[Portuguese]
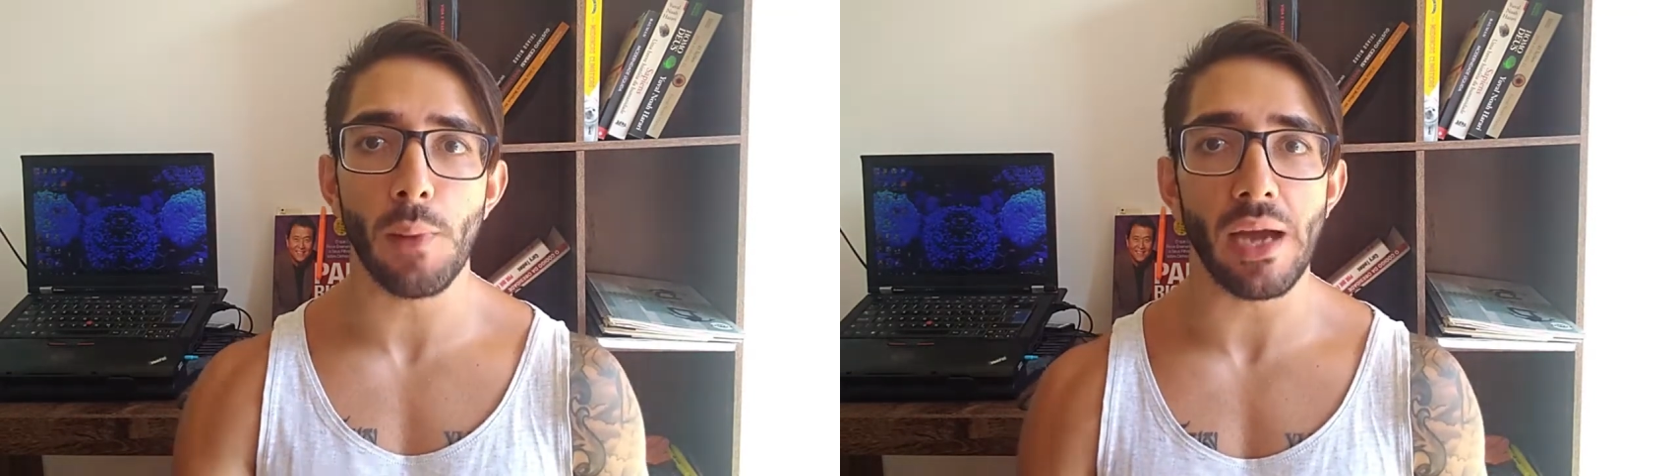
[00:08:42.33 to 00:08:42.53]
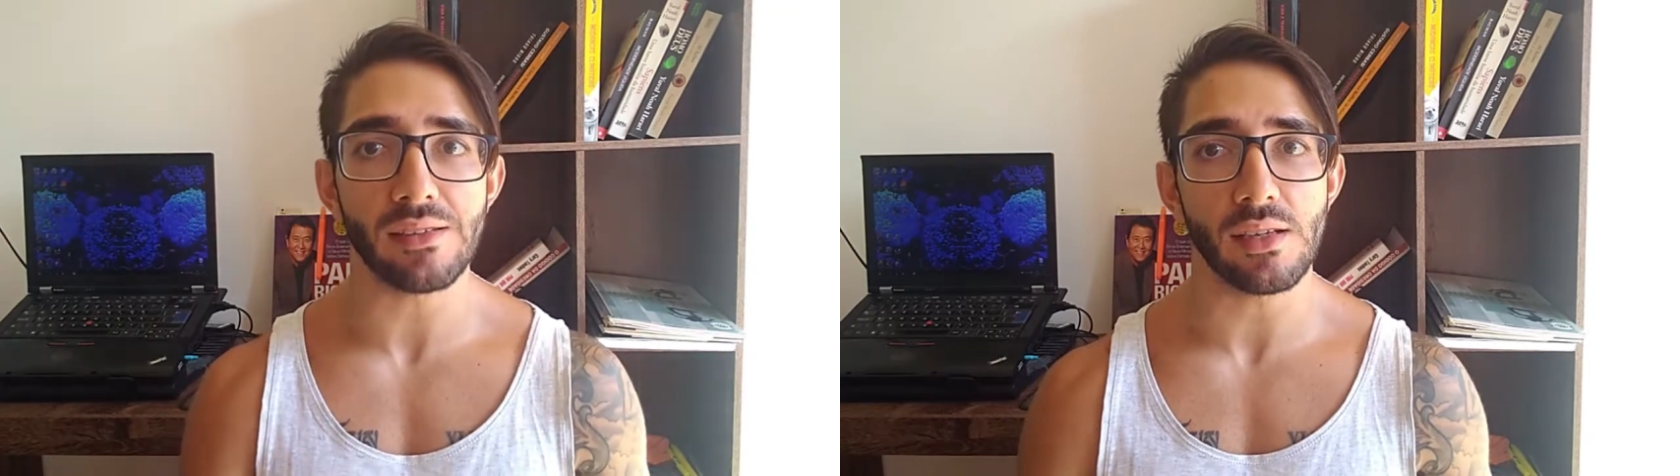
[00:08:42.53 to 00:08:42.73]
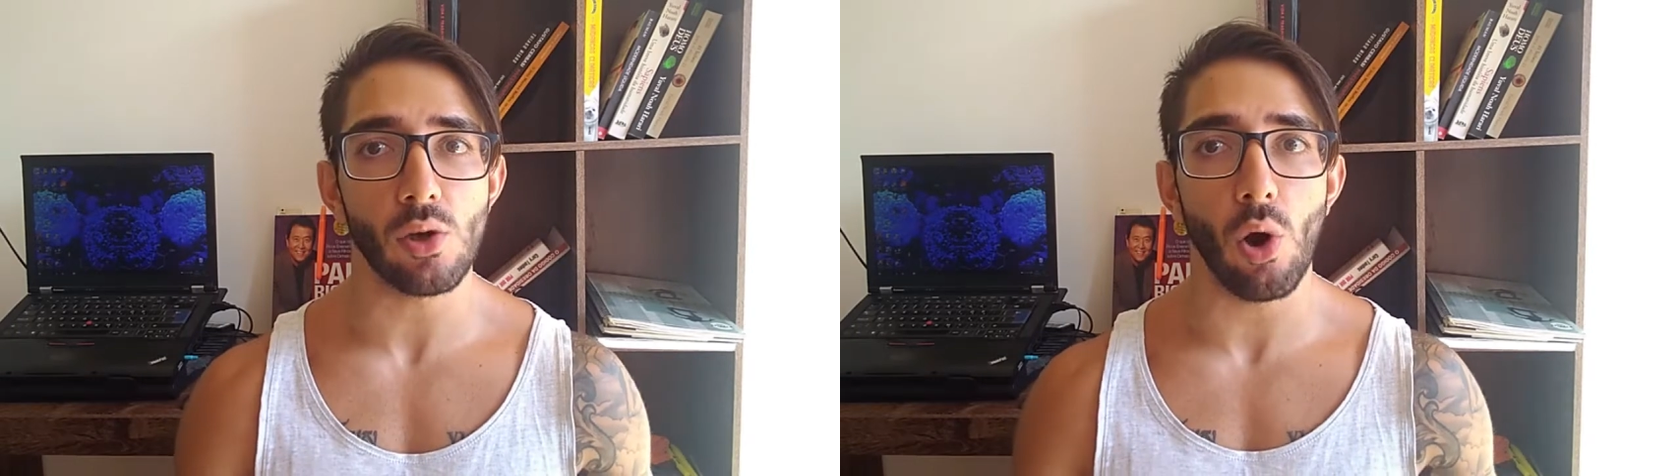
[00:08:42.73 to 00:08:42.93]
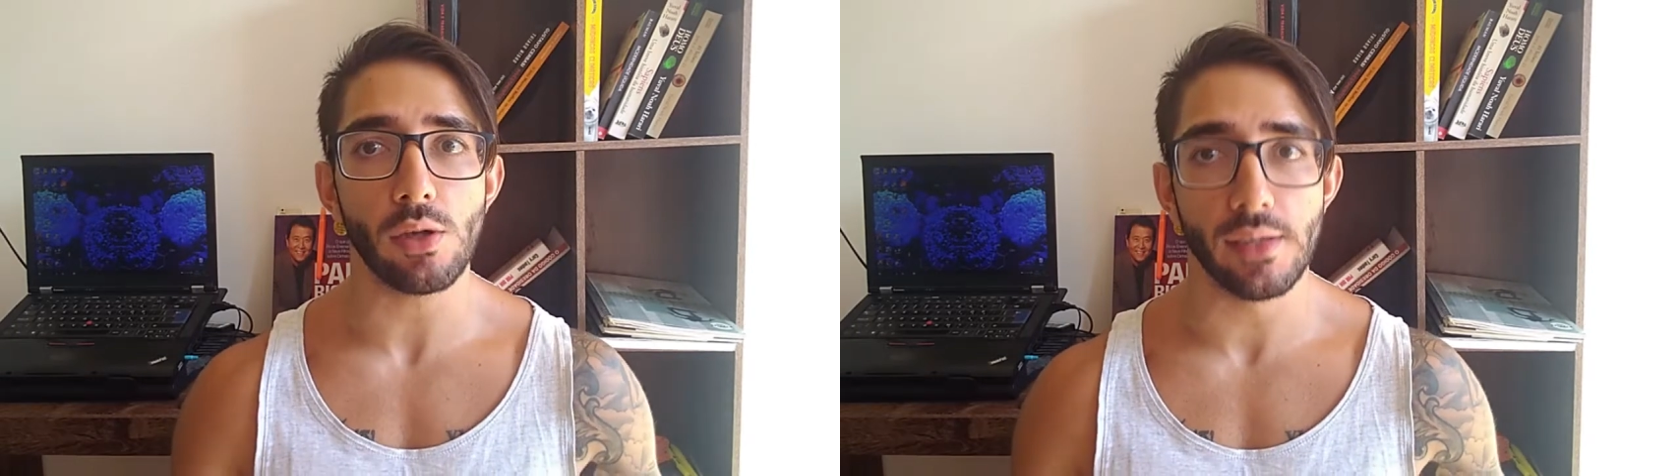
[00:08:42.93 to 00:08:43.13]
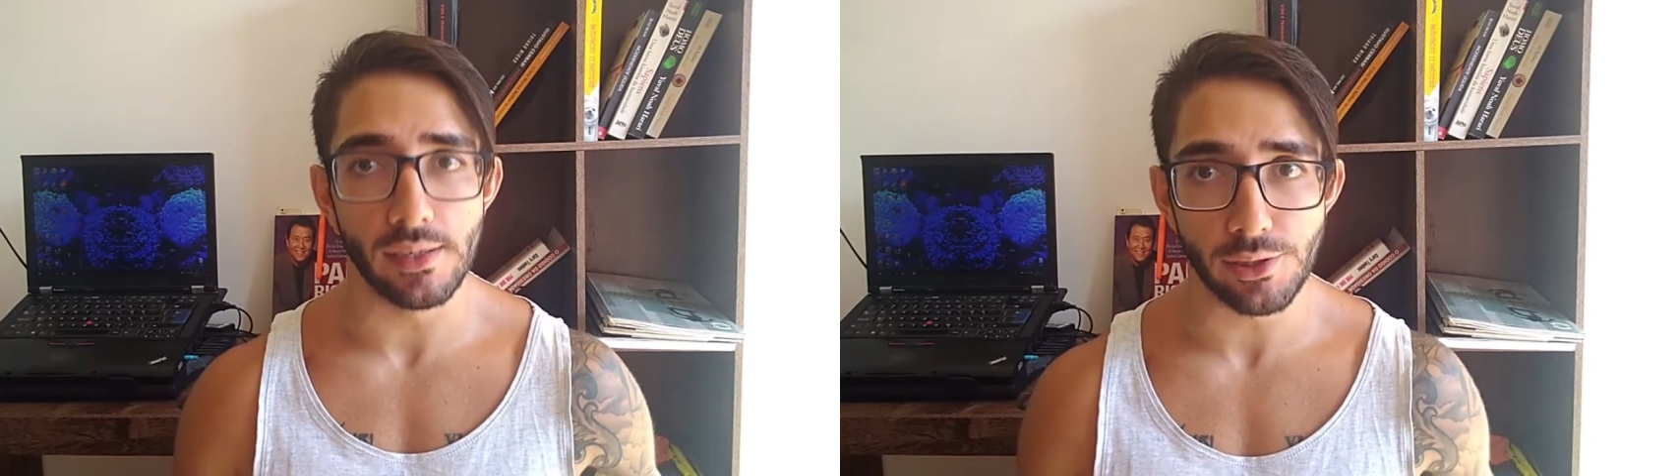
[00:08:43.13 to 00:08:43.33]
mais
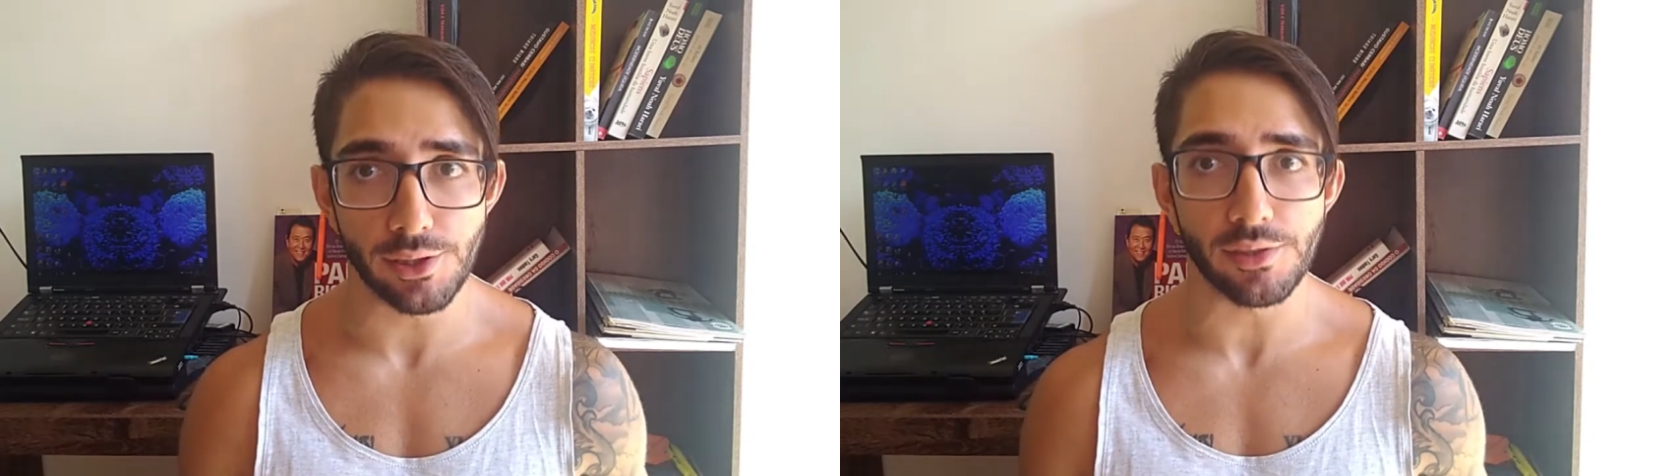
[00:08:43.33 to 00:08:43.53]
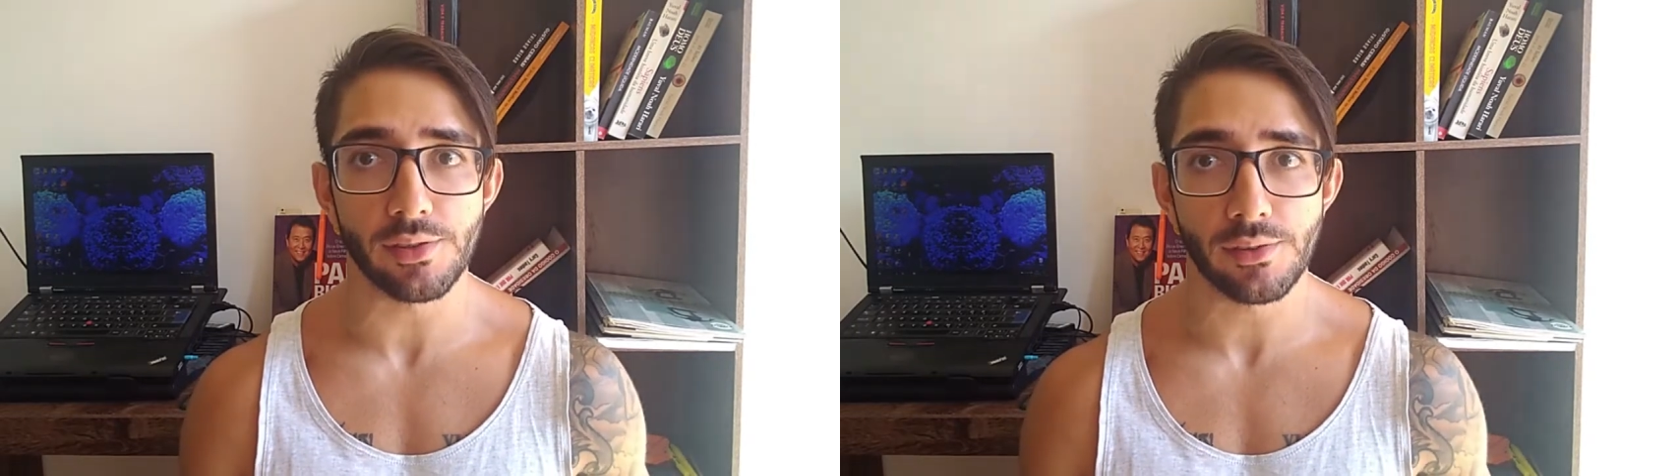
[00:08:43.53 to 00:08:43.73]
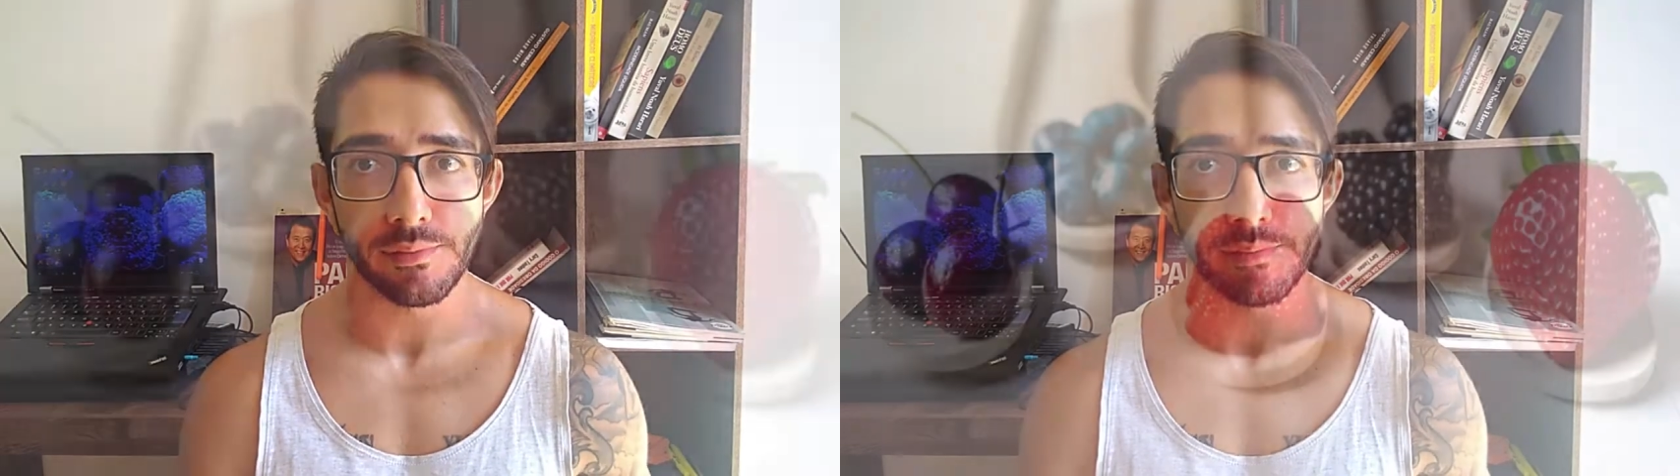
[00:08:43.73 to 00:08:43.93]
engordantes.